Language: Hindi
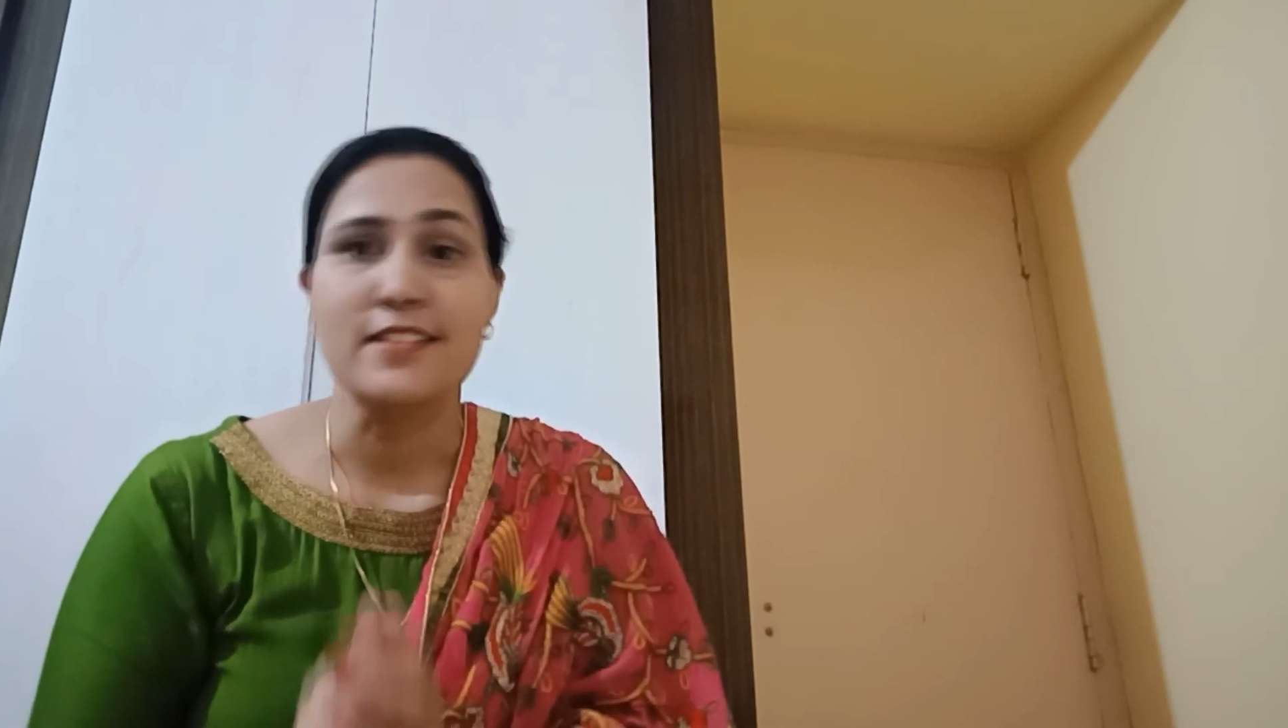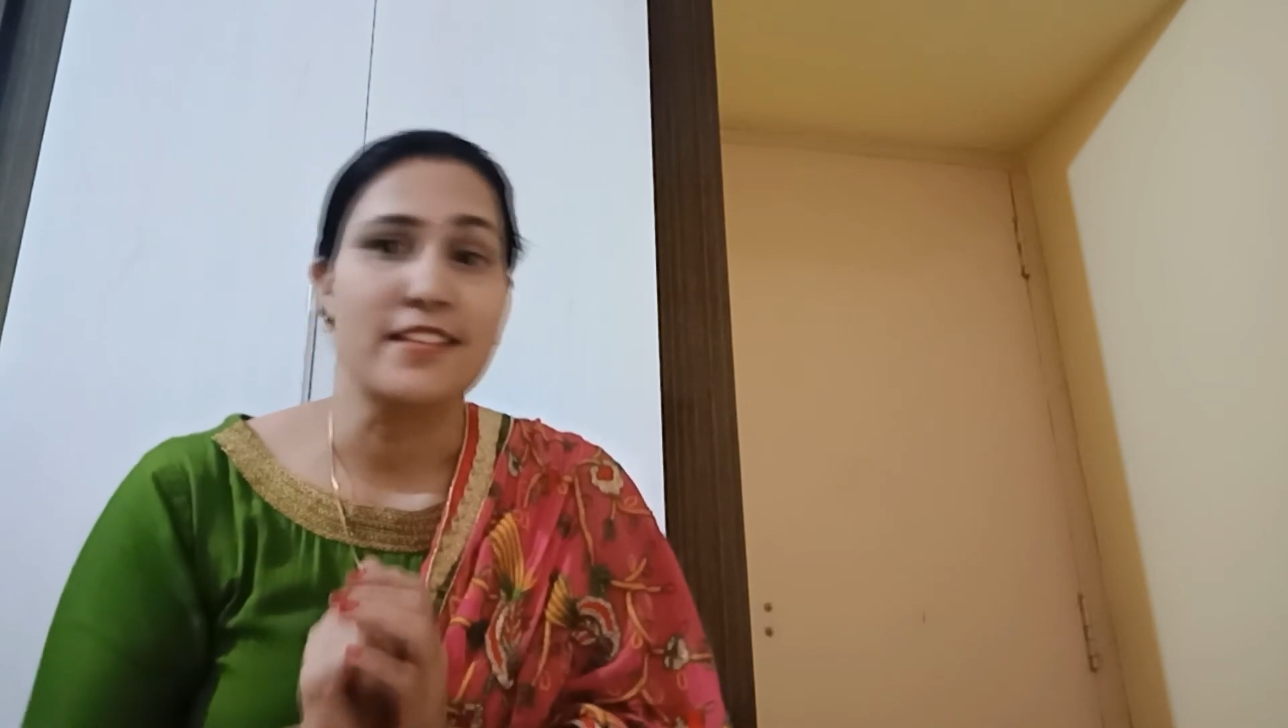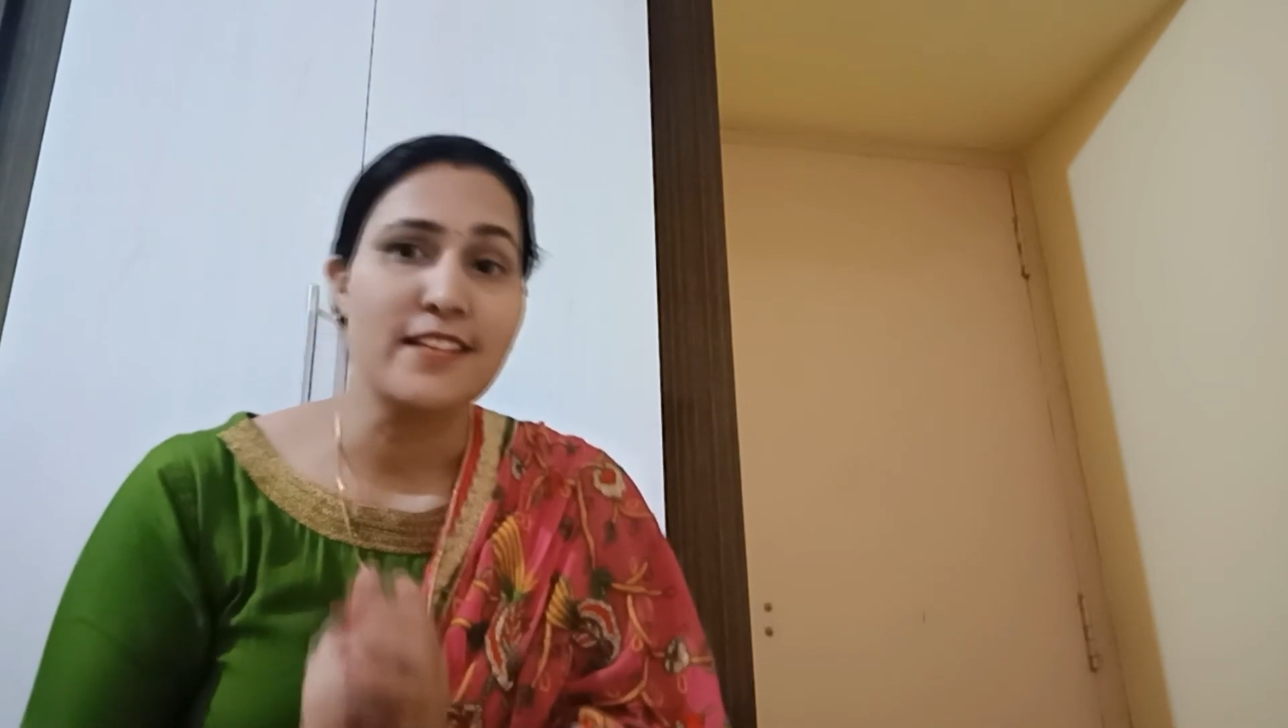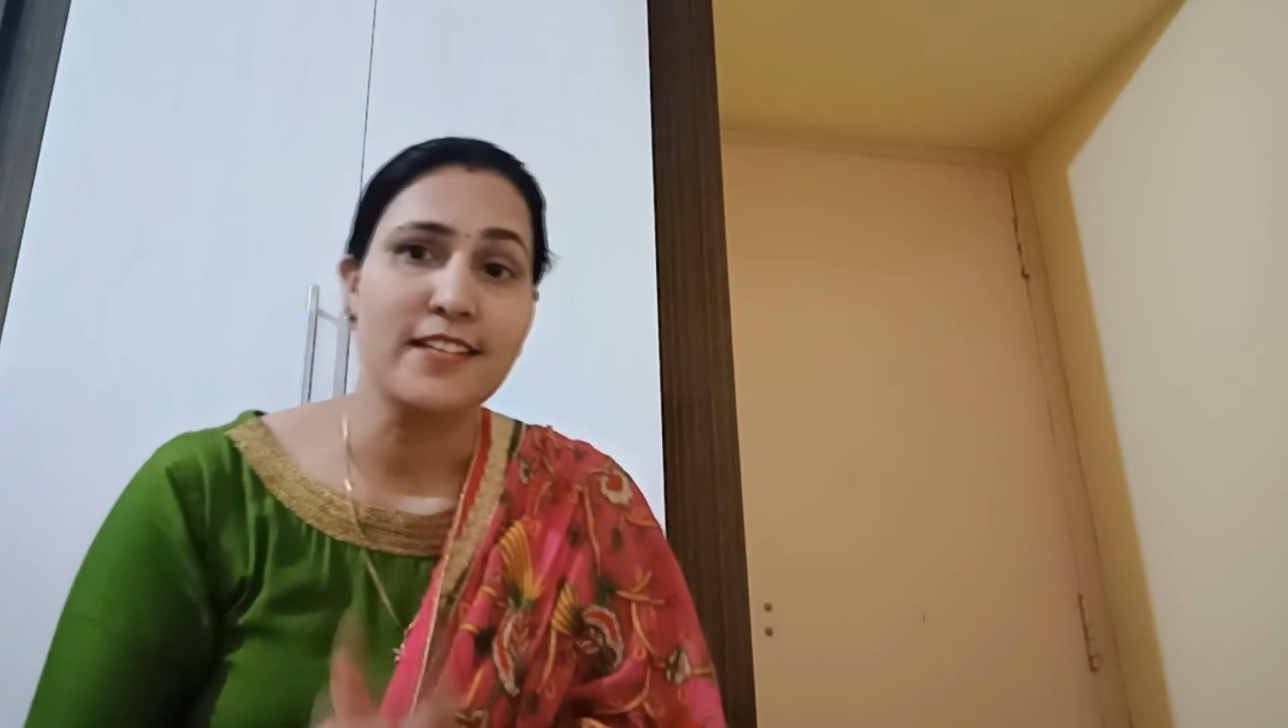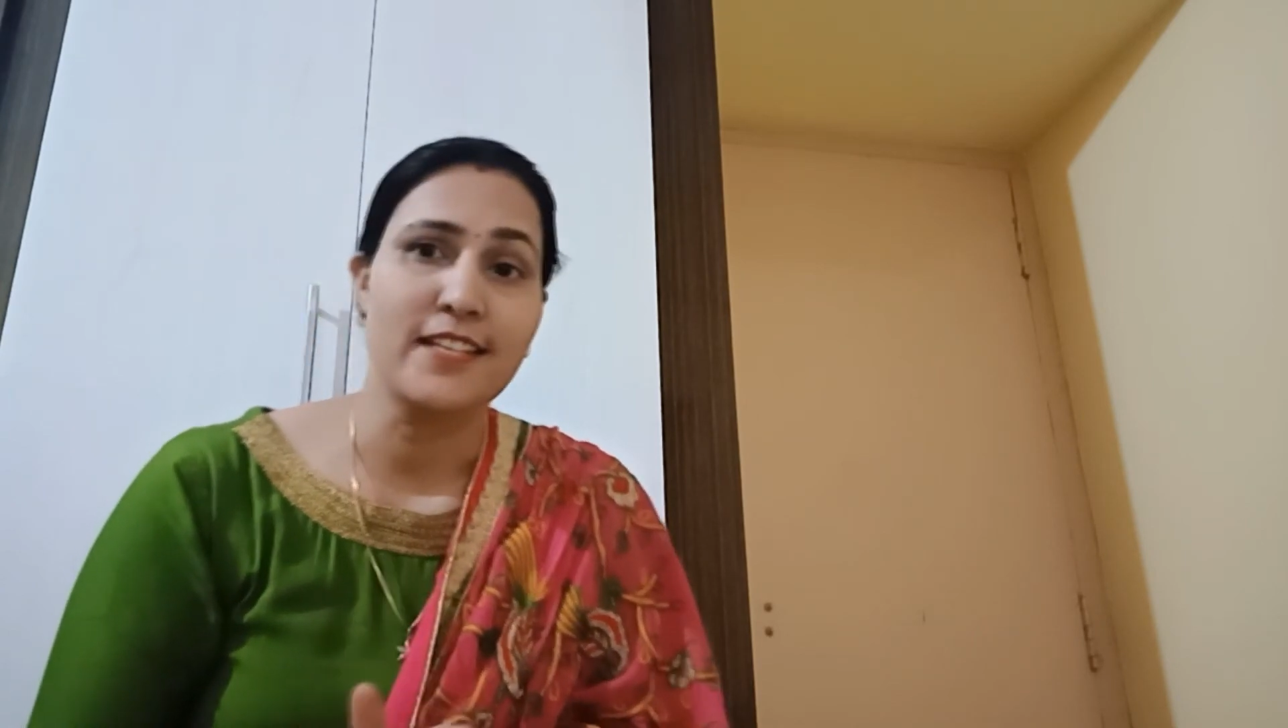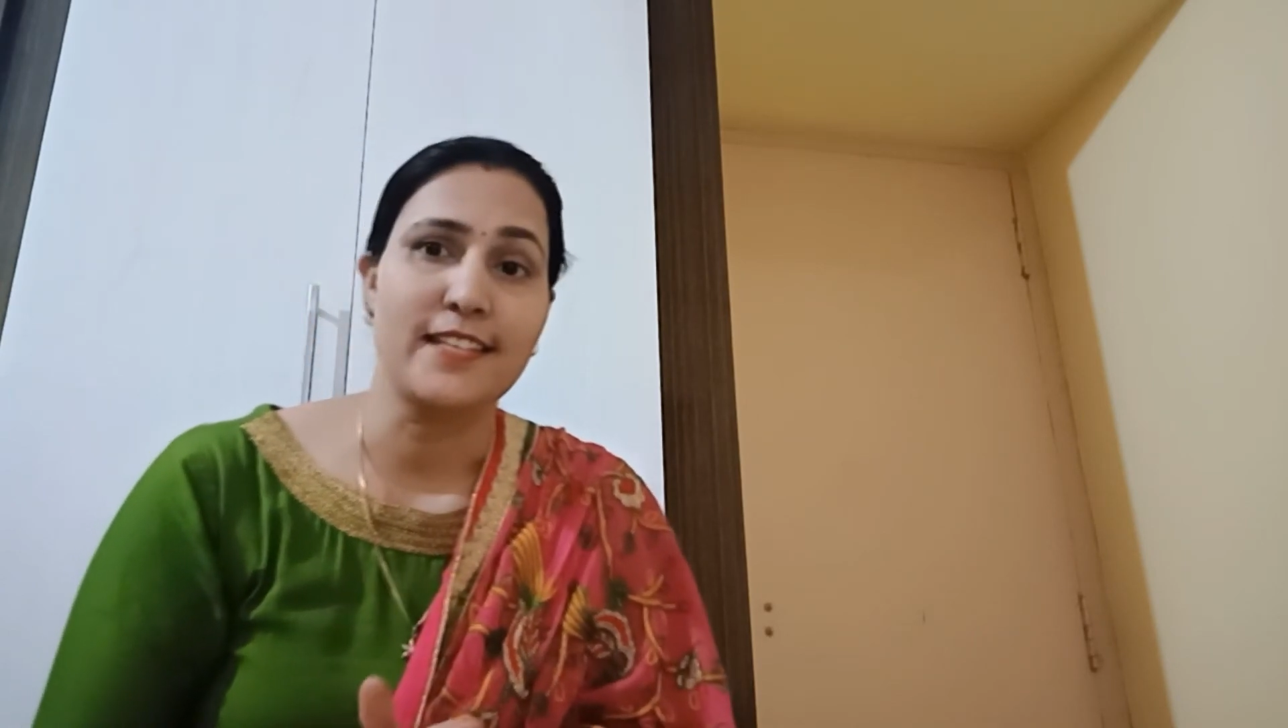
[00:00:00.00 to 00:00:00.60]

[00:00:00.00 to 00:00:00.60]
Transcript: शेयर